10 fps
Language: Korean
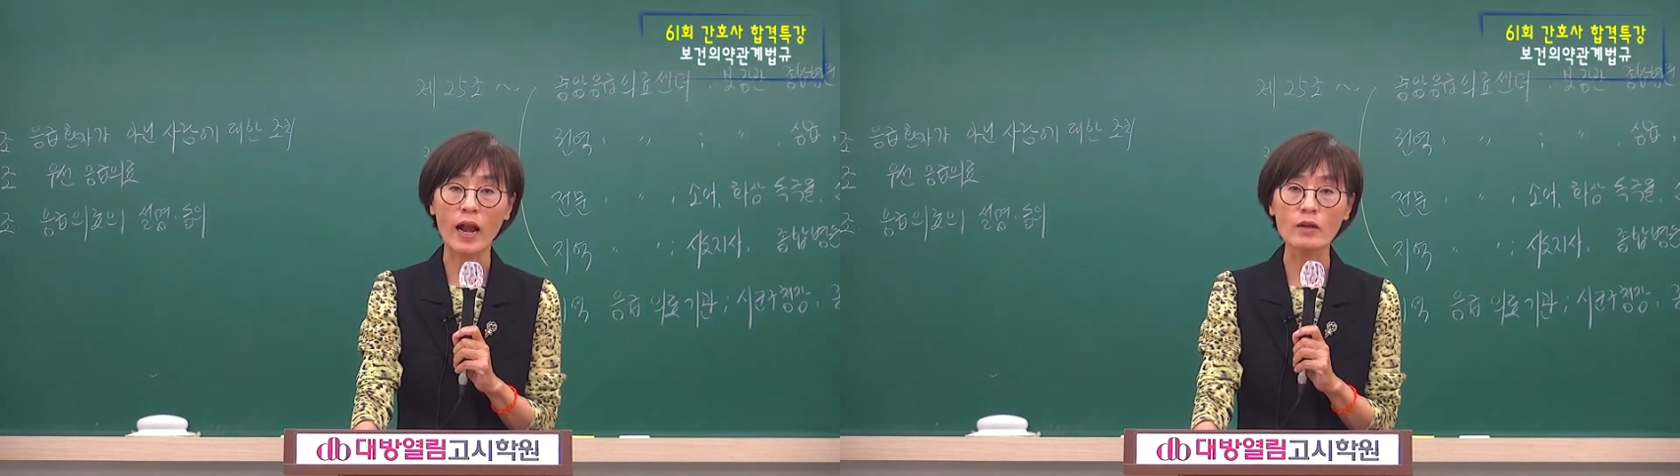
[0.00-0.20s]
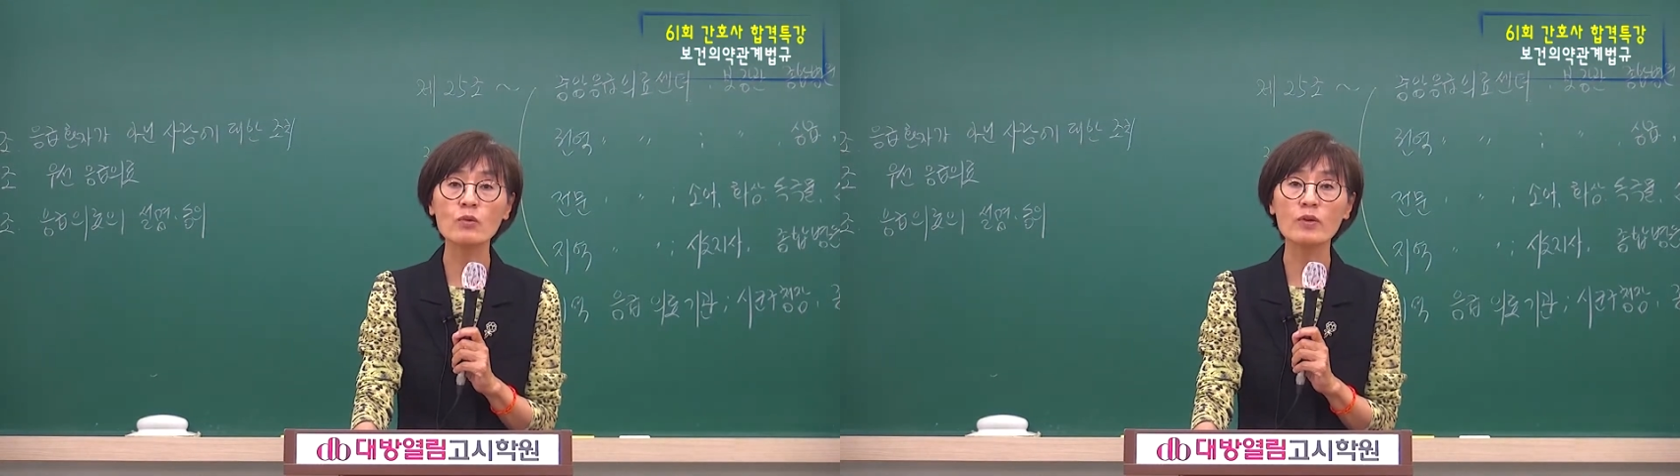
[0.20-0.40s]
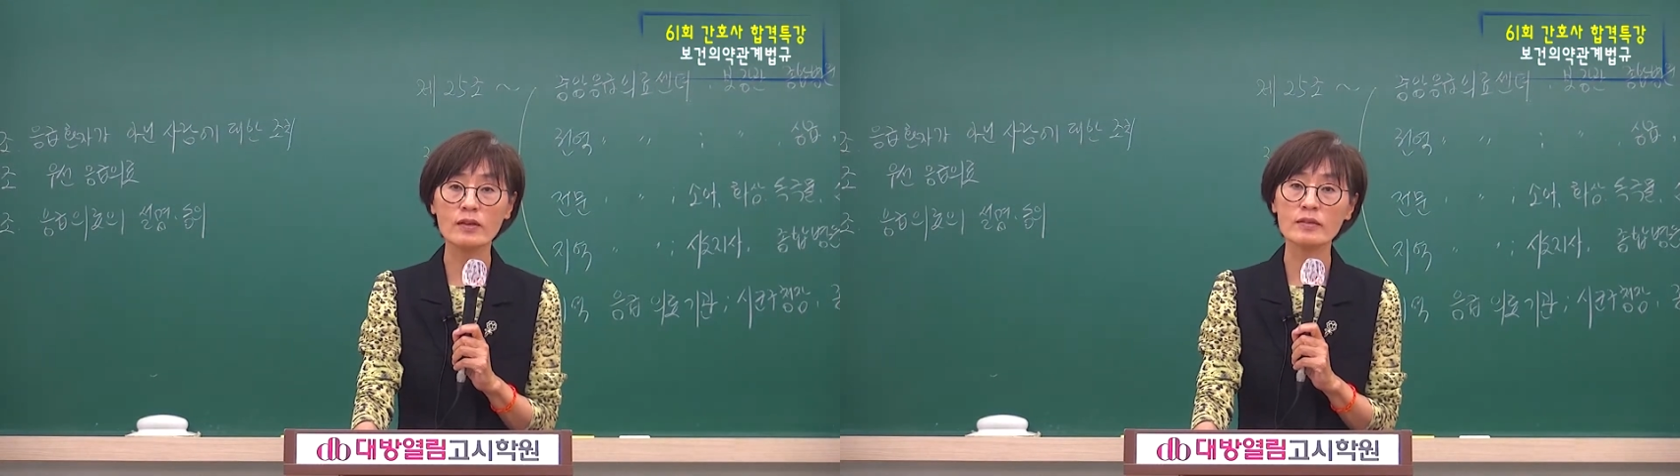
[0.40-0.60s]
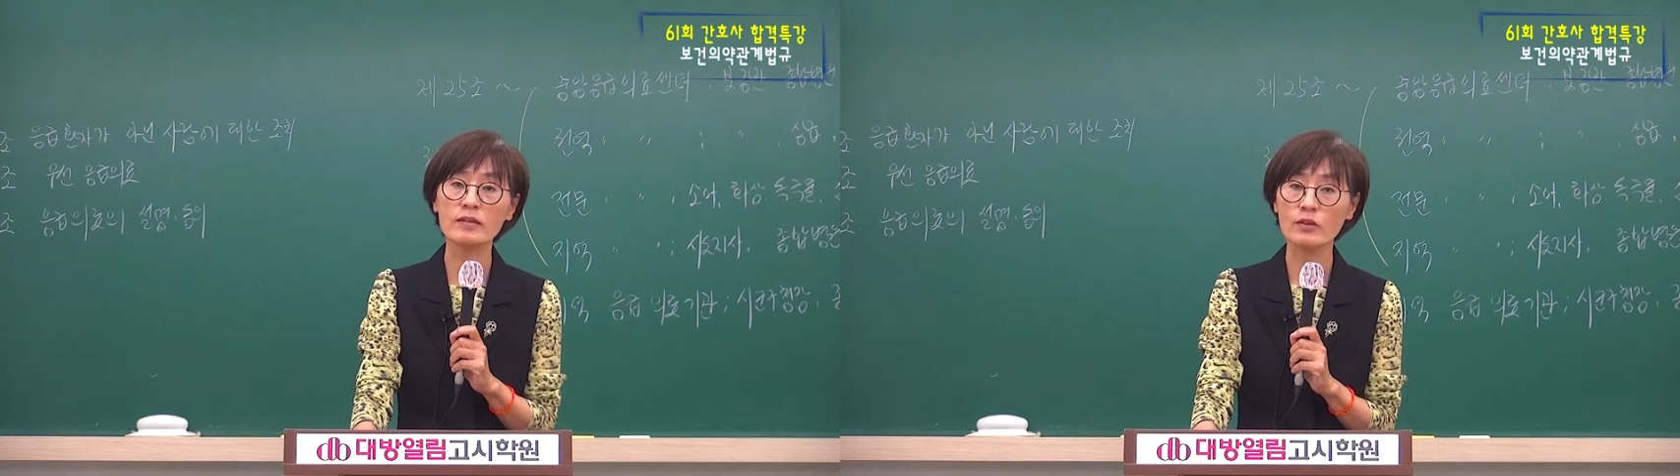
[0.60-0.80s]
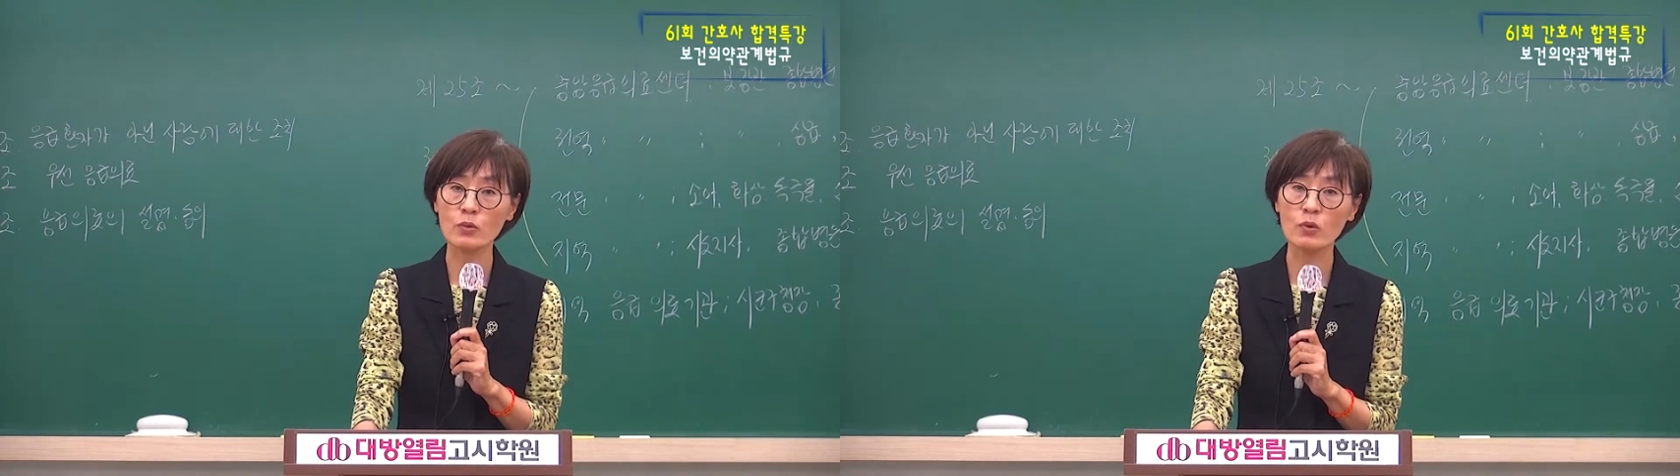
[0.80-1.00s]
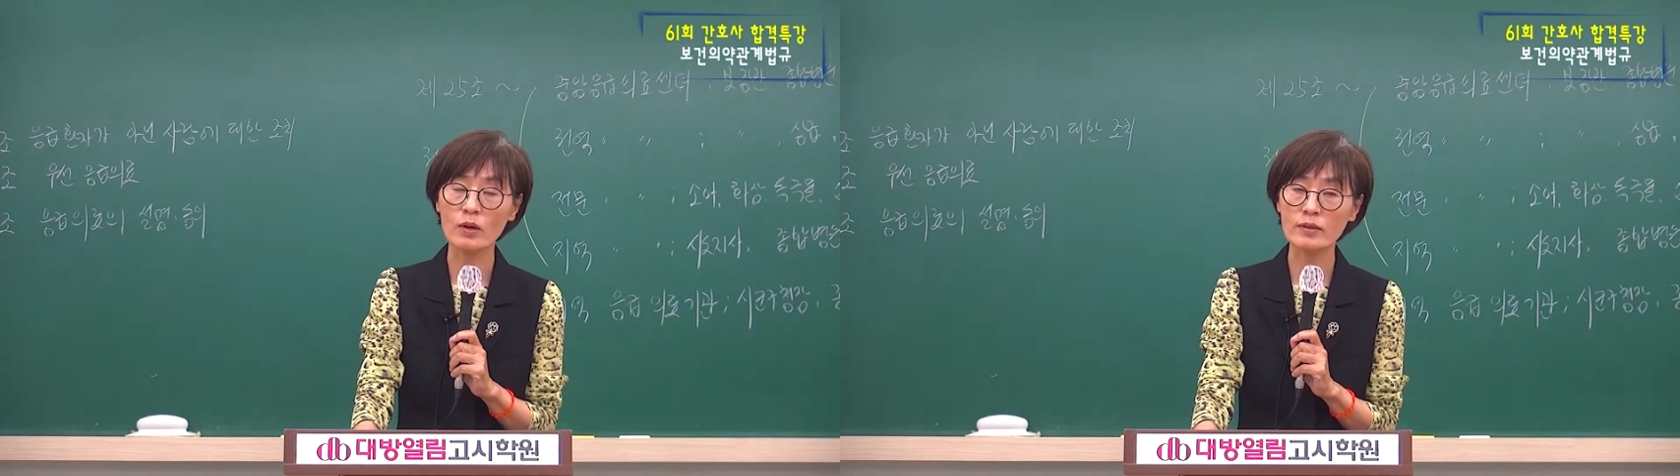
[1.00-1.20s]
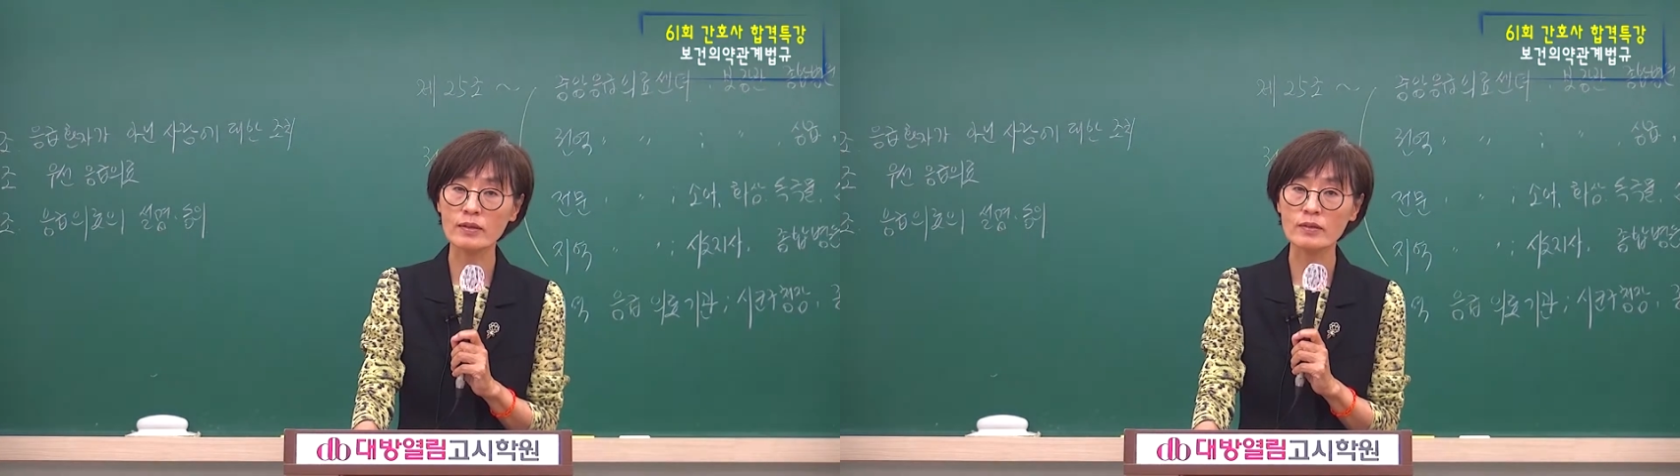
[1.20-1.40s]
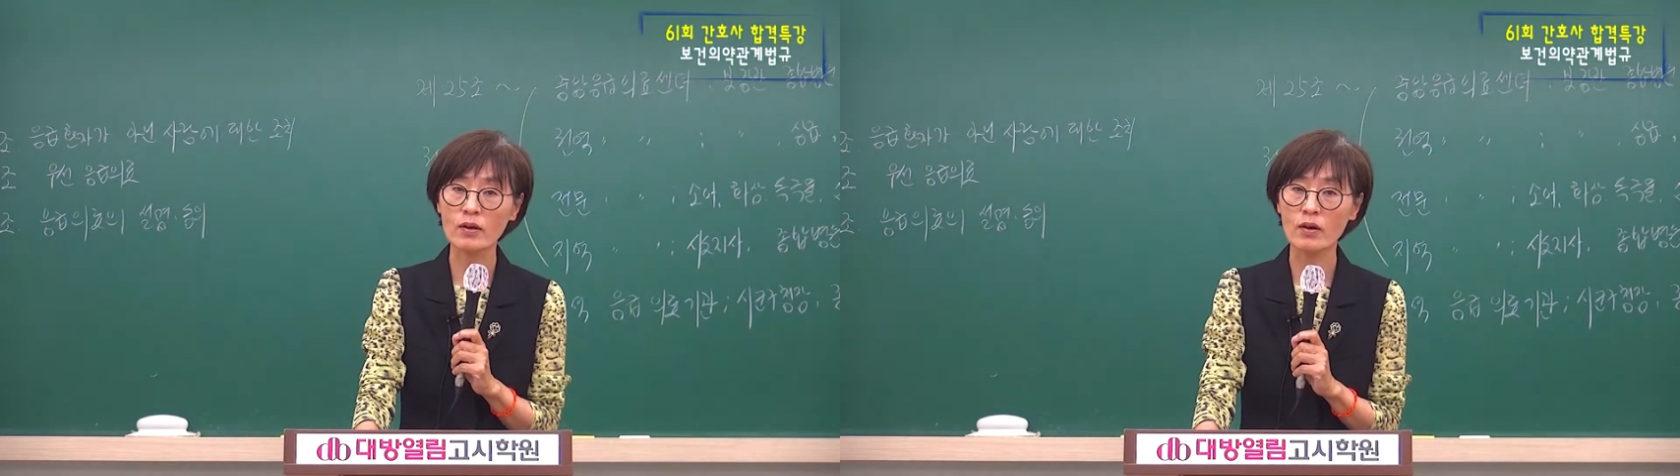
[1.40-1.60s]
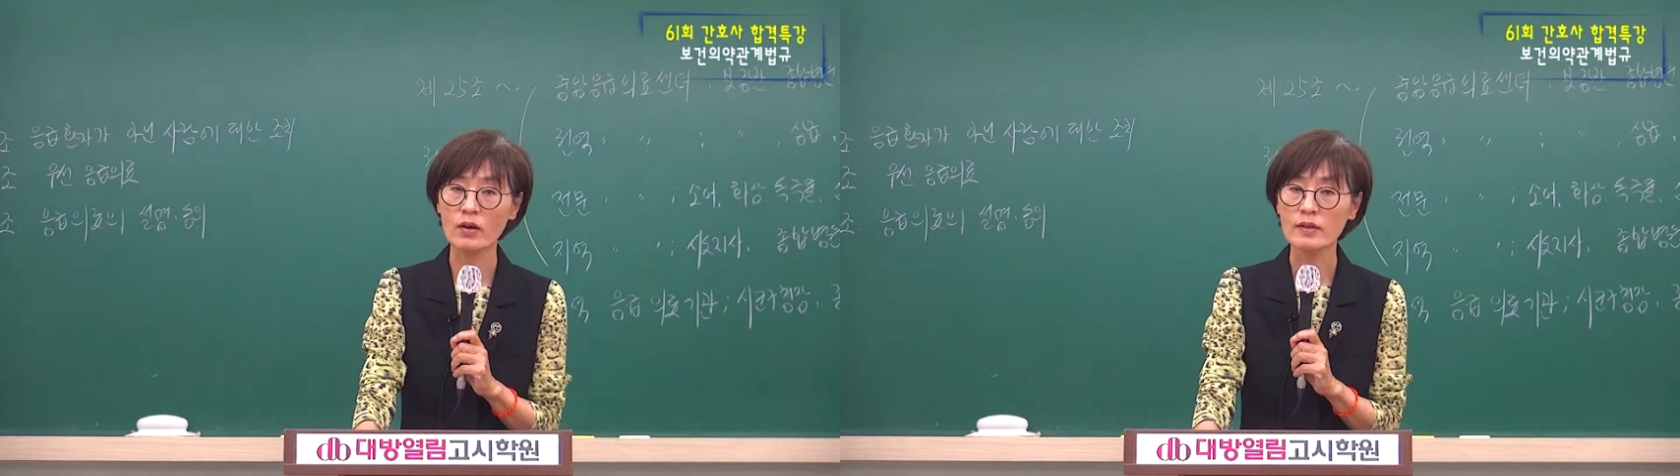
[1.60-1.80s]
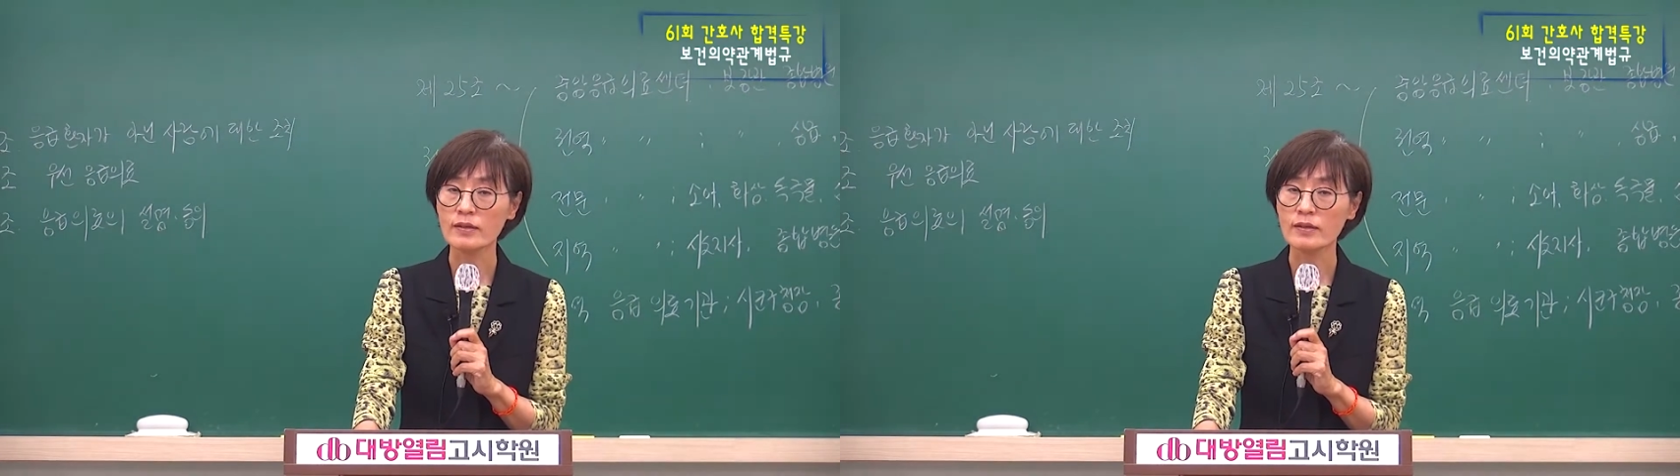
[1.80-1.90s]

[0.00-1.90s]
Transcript: 알고 계시는 게 좋을 것 같아서